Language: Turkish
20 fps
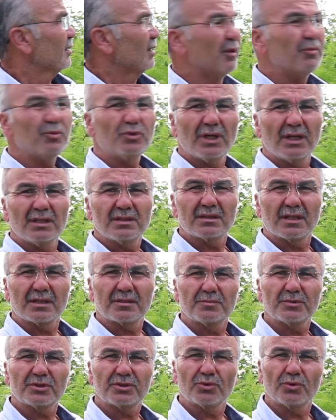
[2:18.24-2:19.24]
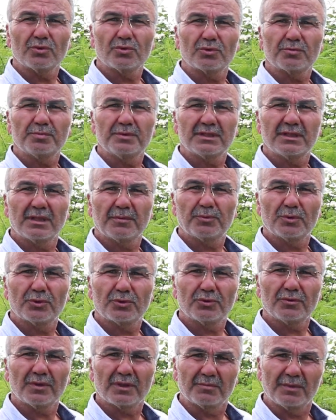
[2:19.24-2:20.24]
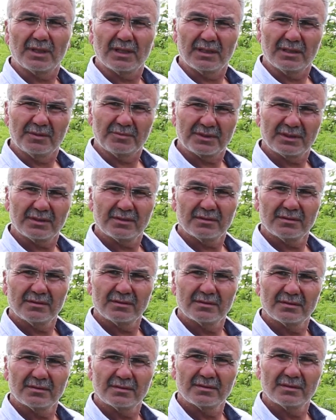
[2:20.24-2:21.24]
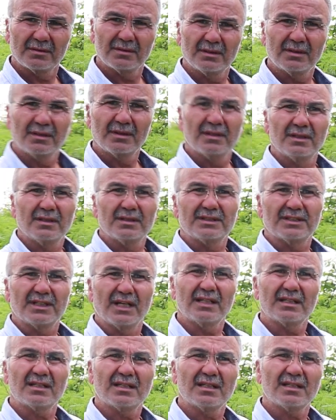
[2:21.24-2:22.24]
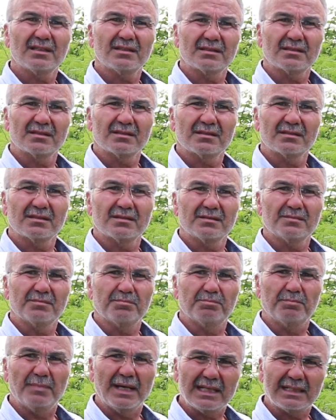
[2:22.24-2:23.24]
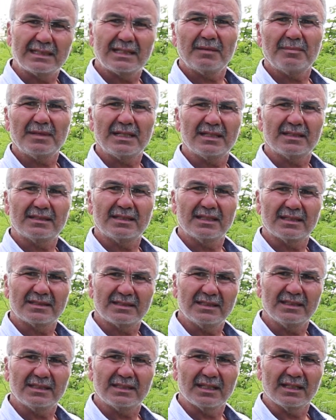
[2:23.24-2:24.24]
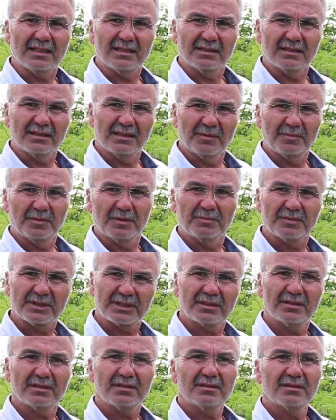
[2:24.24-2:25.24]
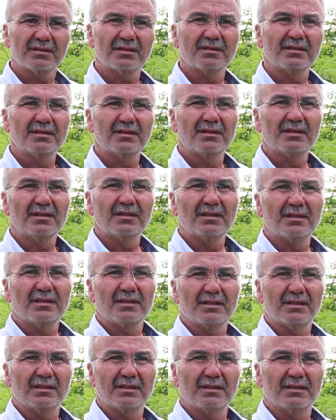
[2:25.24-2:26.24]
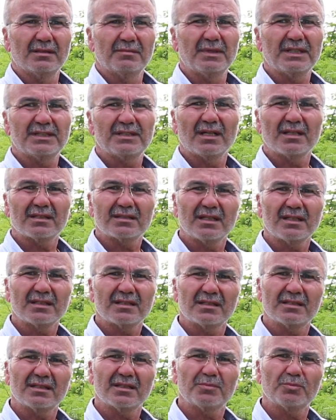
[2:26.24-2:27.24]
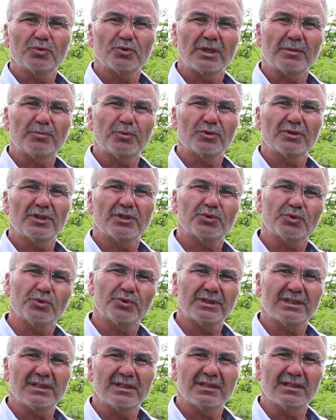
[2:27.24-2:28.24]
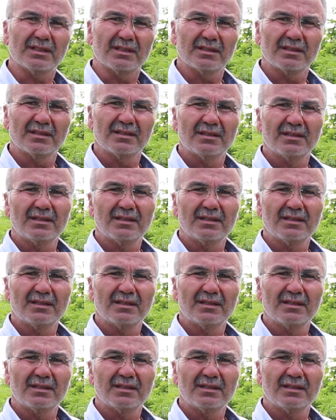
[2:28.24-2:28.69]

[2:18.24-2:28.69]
Kamuya ait 60 tonluk bir deposu var mahallemizin. Çayralan Belde Belediyesi iken yapılmıştı. 5-6 ee, ay kadar bu depodan su içildi.